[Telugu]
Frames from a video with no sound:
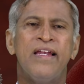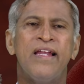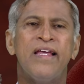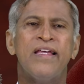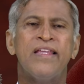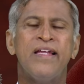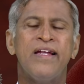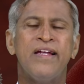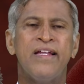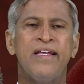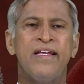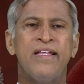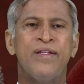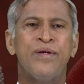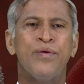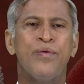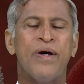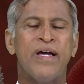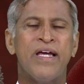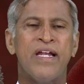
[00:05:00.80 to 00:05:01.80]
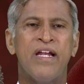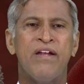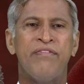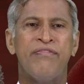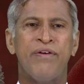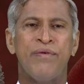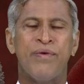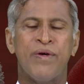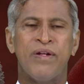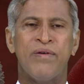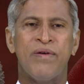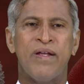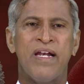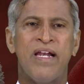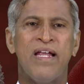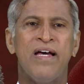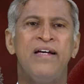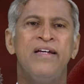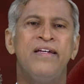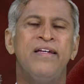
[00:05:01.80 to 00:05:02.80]
లేదండి ఏదో వైరల్ ఫీవర్
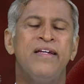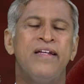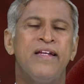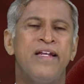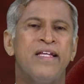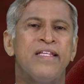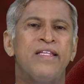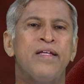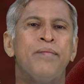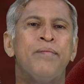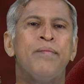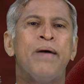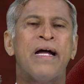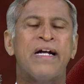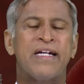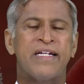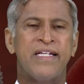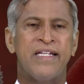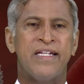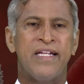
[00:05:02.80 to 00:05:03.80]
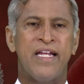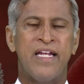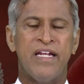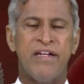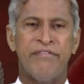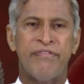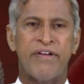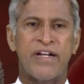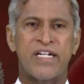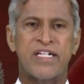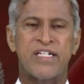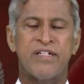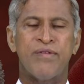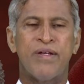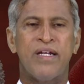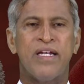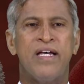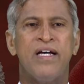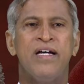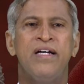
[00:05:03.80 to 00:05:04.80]
వల్ల లేదా బ్యాక్టీరియల్ ఇన్ఫెక్షన్
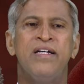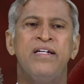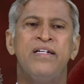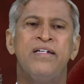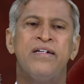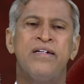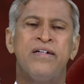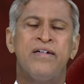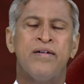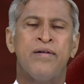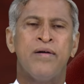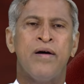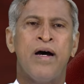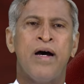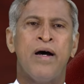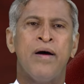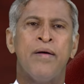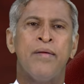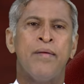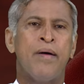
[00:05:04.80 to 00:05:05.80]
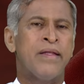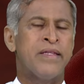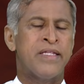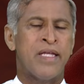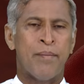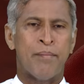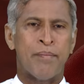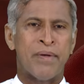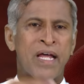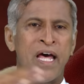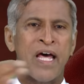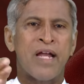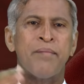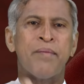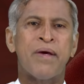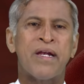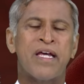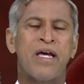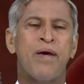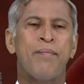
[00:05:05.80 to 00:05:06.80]
వల్ల అంత
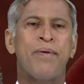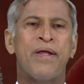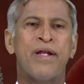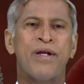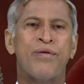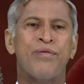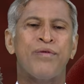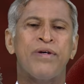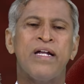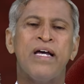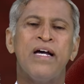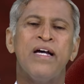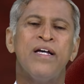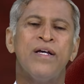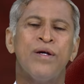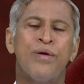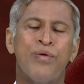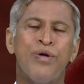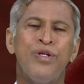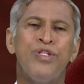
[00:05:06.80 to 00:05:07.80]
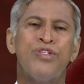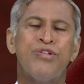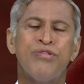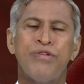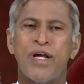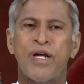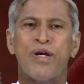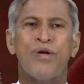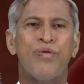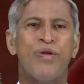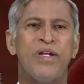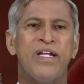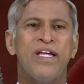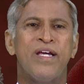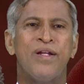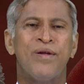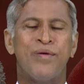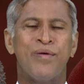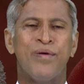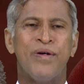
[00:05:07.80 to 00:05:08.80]
అబ్నార్మల్గా పెరగకుండా కొంచెం ఎక్కువ
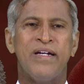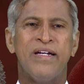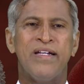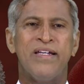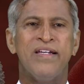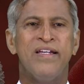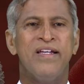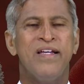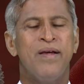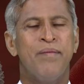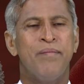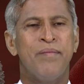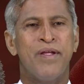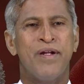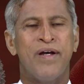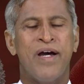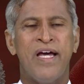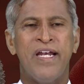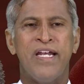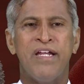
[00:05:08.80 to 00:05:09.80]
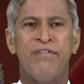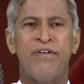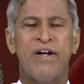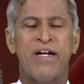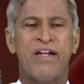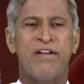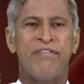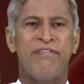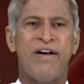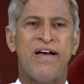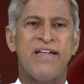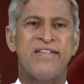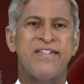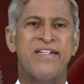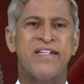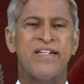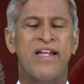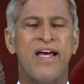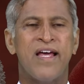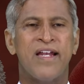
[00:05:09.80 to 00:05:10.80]
ఉన్నాయి అనుకోండి మీరు హనీ వాటర్
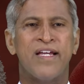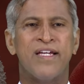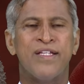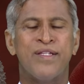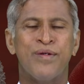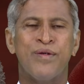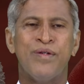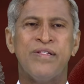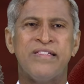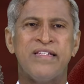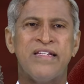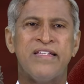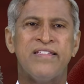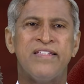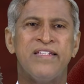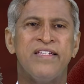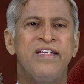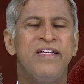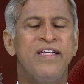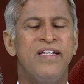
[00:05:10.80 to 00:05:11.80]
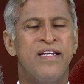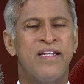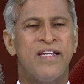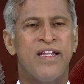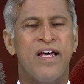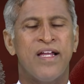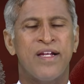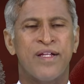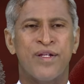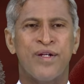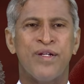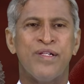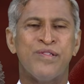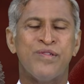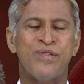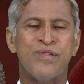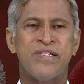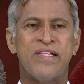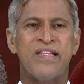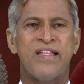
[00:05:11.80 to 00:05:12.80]
ఫాస్టింగ్ నాలుగైదు రోజులు చేసి నాలుగు రోజులు
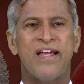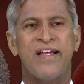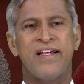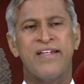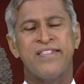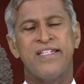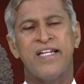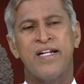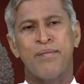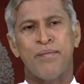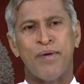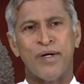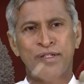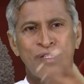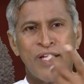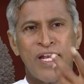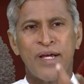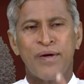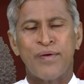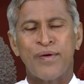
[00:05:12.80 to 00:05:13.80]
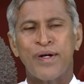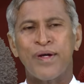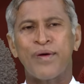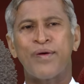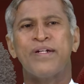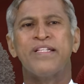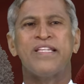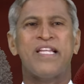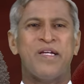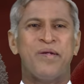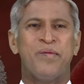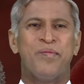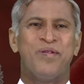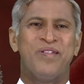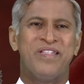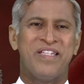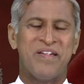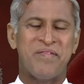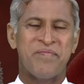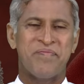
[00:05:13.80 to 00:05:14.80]
జ్యూసులు తాగేసరికి మందు లేకుండా కూడా
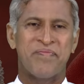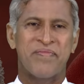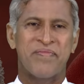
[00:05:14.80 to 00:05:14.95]
తగ్గిపోతాయి